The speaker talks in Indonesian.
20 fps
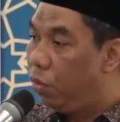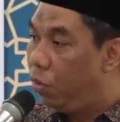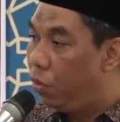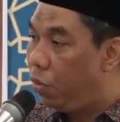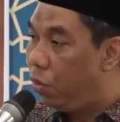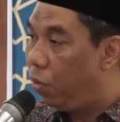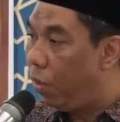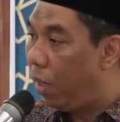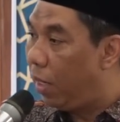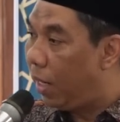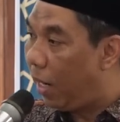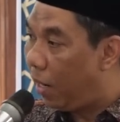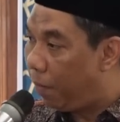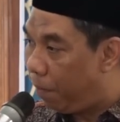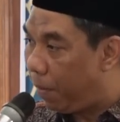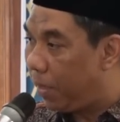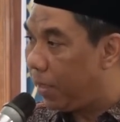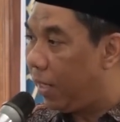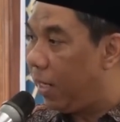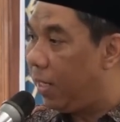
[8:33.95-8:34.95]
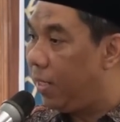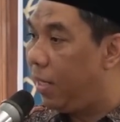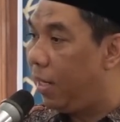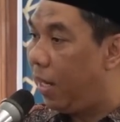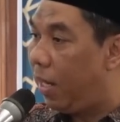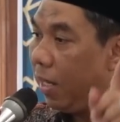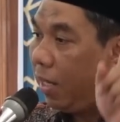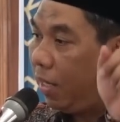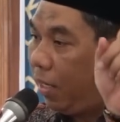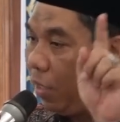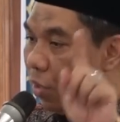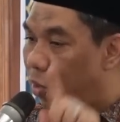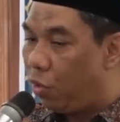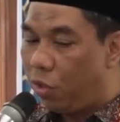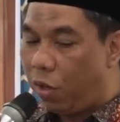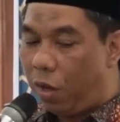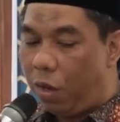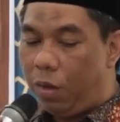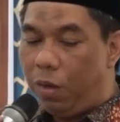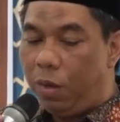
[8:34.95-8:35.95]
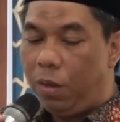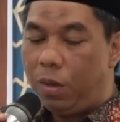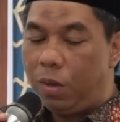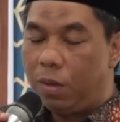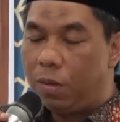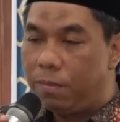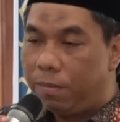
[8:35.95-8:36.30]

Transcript: tujuan apa saja, insya Allah